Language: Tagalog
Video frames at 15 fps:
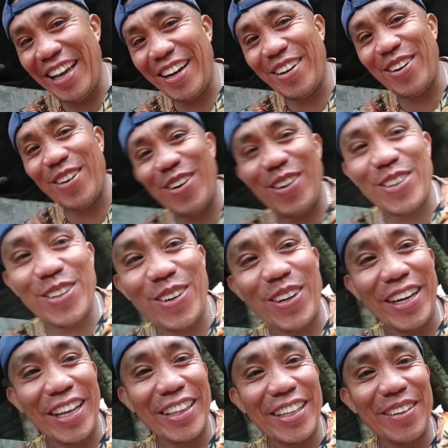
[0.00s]
yan yung
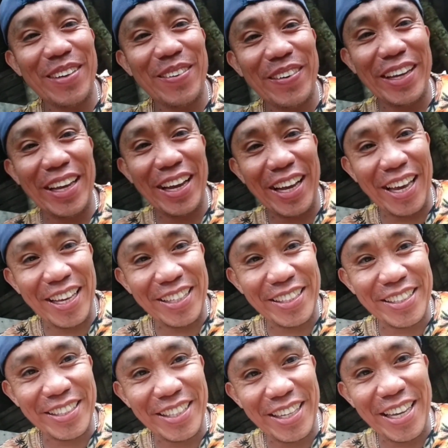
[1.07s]
lutuin natin mamaya,
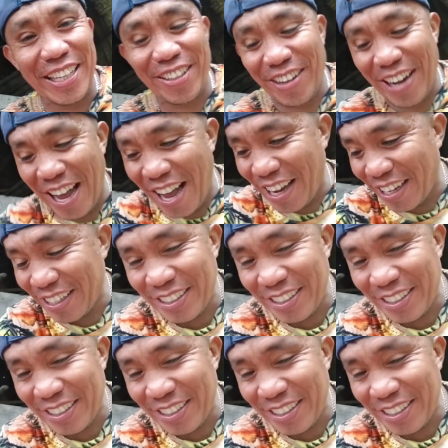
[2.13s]
guys. Ito na!